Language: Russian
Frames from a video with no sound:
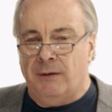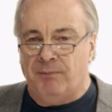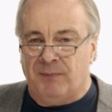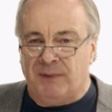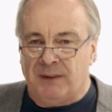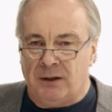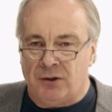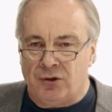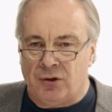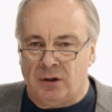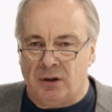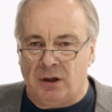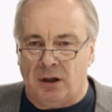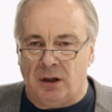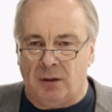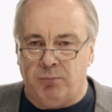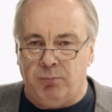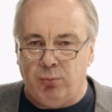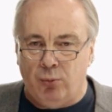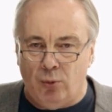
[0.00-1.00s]
начинал
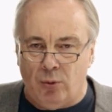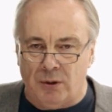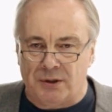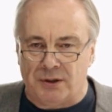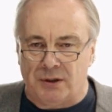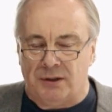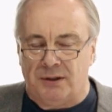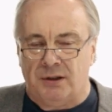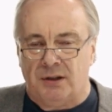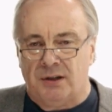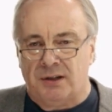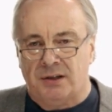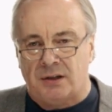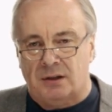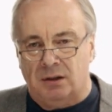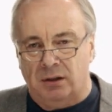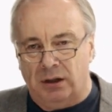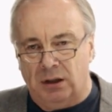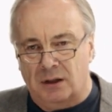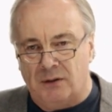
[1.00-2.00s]
ползать,
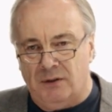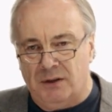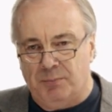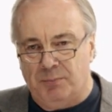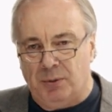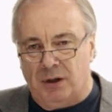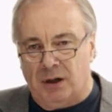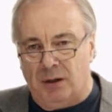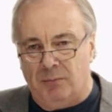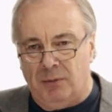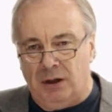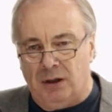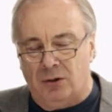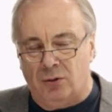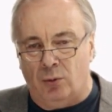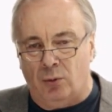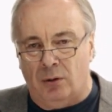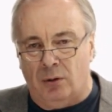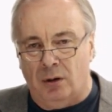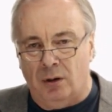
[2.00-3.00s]
складывать
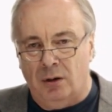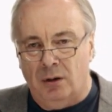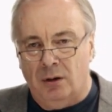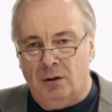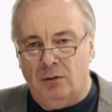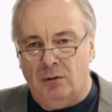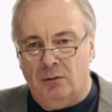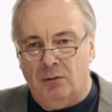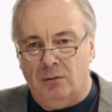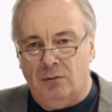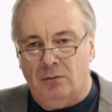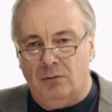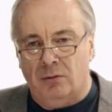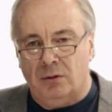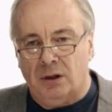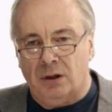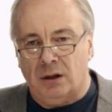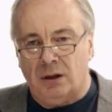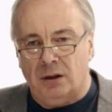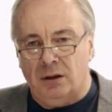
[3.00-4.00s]
пирамидку,
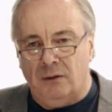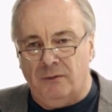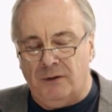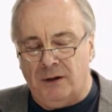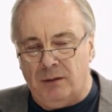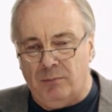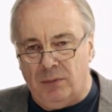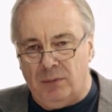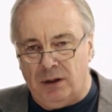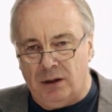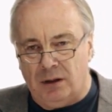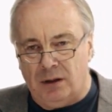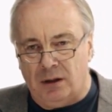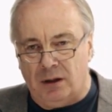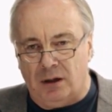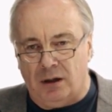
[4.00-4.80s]
он одновременно